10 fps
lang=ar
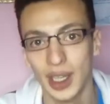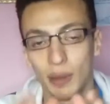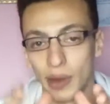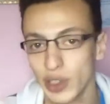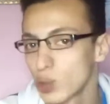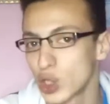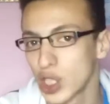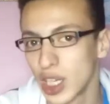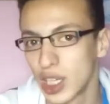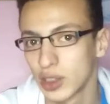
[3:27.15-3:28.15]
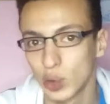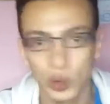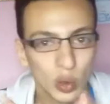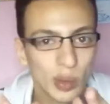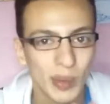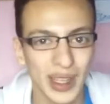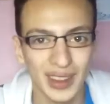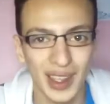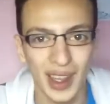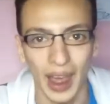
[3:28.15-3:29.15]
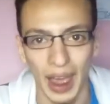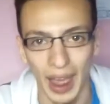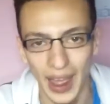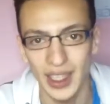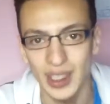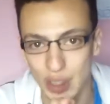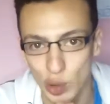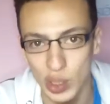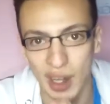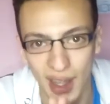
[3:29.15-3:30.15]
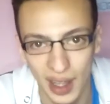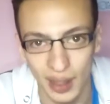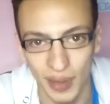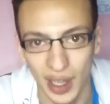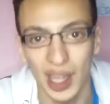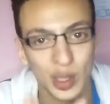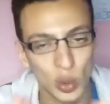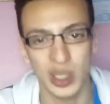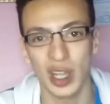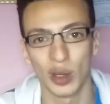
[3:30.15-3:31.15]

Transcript: مفيش مشكله طول ما انت عايز توصل لهدفك هتوصل